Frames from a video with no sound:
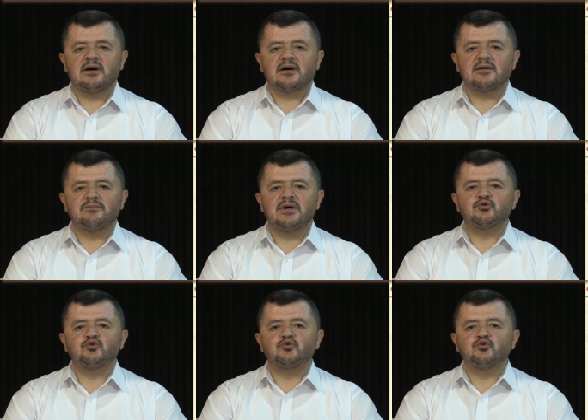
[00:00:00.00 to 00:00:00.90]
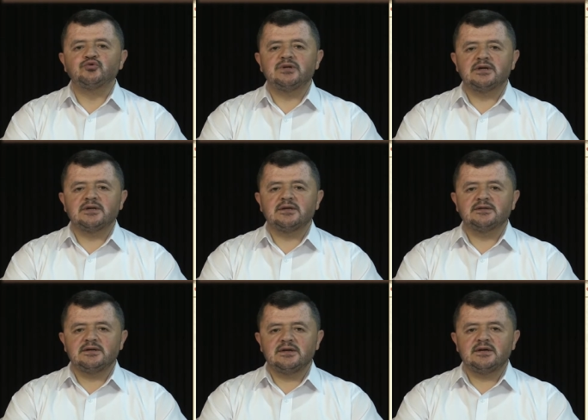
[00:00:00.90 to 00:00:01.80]
Abettu derken
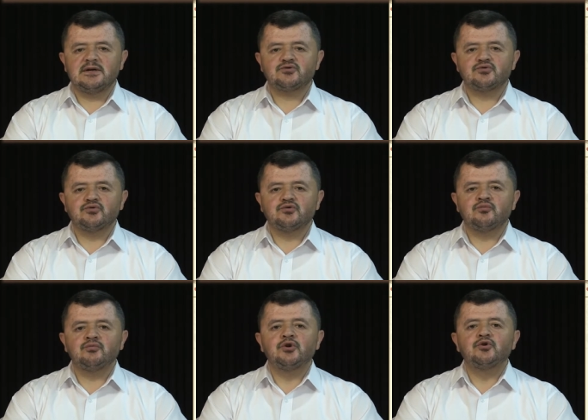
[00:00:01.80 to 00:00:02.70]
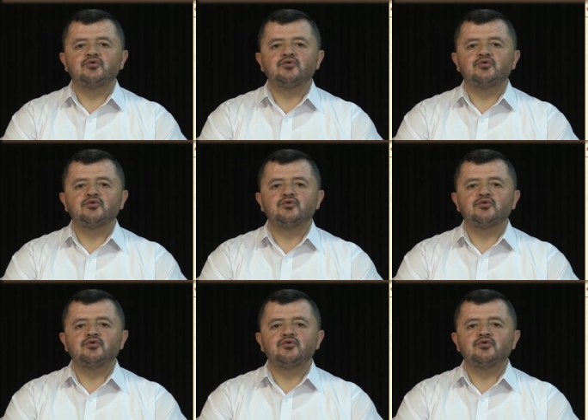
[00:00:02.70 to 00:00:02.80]
ileriye sürdüm.